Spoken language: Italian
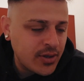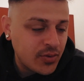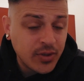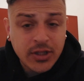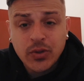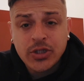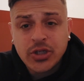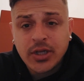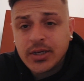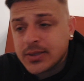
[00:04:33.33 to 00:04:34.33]
Quindi
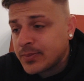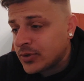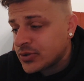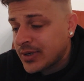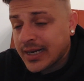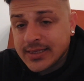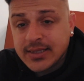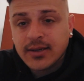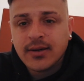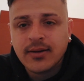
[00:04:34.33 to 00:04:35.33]
questo è il risposto. Ragazzi,
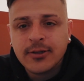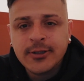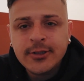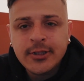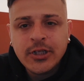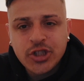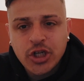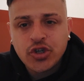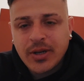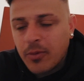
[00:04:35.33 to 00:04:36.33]
eh, ci
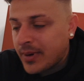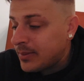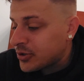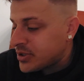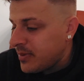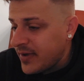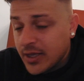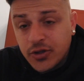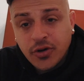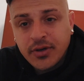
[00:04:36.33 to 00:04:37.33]
aggiorniamo per i prossimi
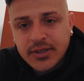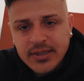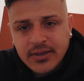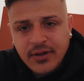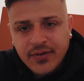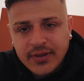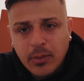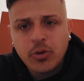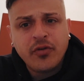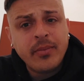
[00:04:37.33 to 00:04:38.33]
video. Nel
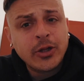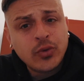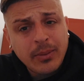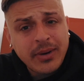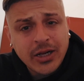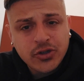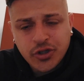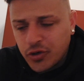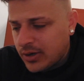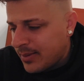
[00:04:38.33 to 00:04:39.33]
frattempo io vi mando un abbraccio,
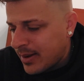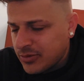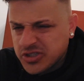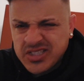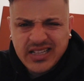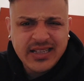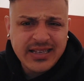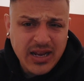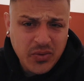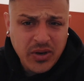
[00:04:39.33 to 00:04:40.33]
dico agli miei amici state
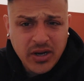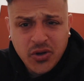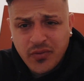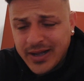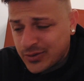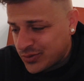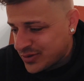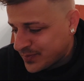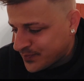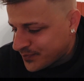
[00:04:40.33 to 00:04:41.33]
tranquilli, Juventus